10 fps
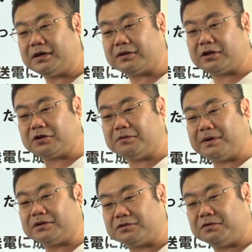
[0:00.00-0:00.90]
え
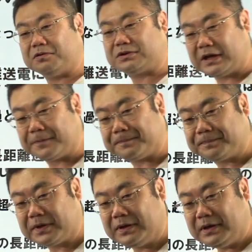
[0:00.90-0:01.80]
ば造船、
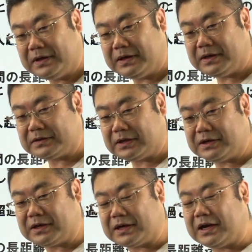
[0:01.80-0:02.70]
さら
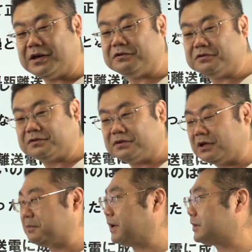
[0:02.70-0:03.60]
には海運な
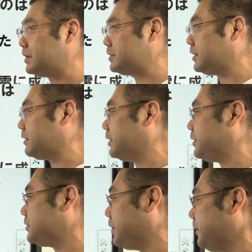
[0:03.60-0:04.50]
ども発達していったわけ
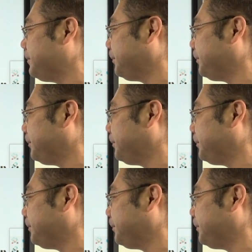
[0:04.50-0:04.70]
ですよね。